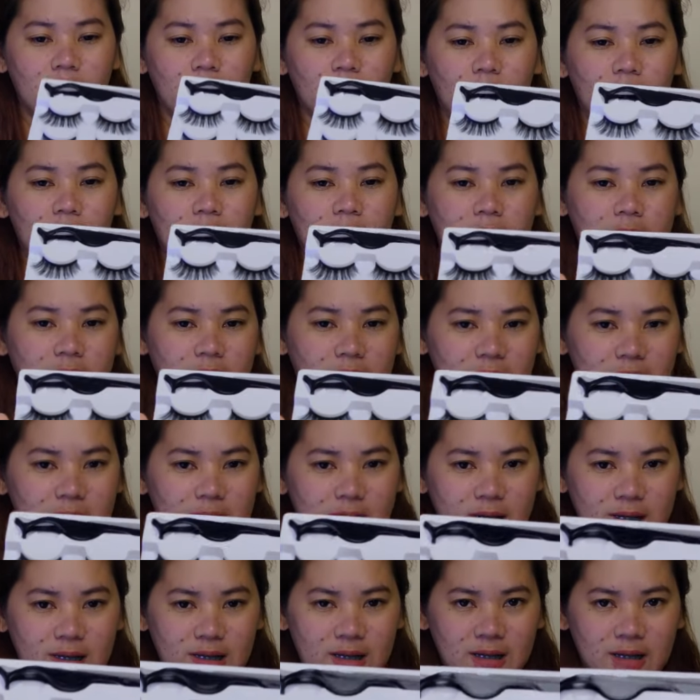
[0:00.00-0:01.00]
Look at
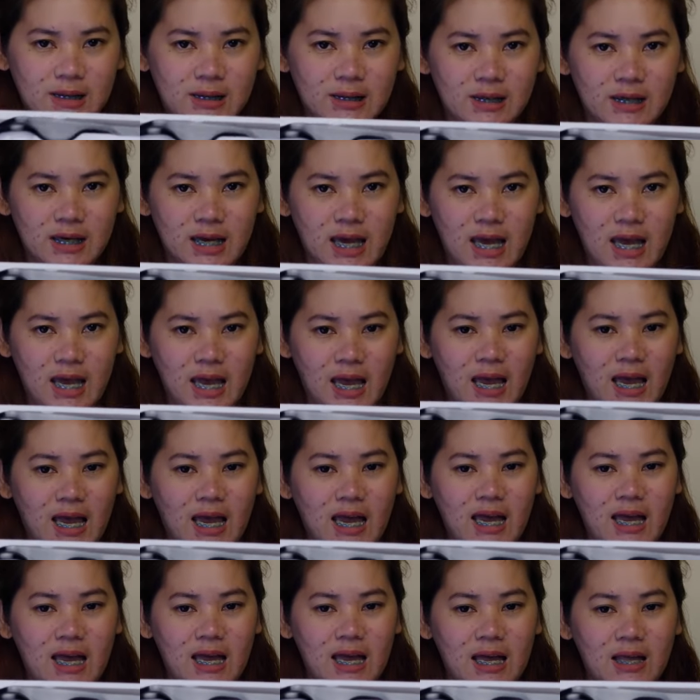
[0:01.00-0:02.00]
this.
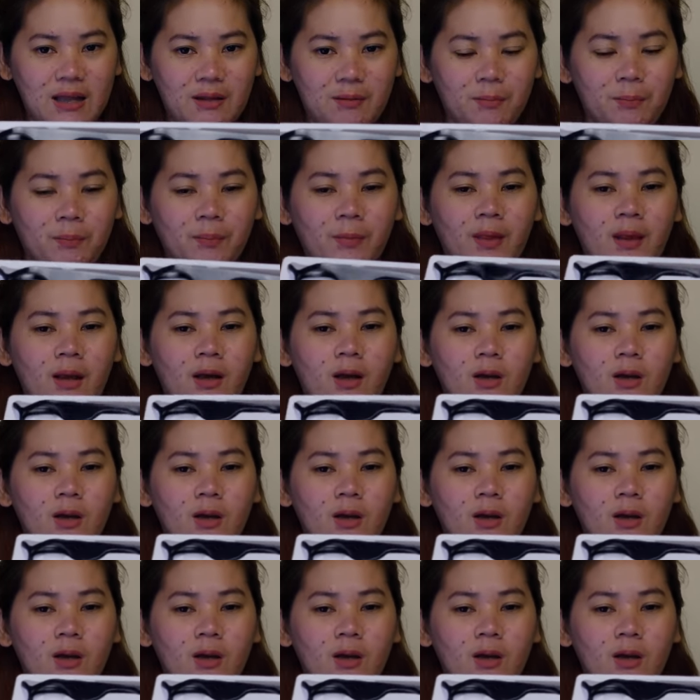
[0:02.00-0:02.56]
Ayan.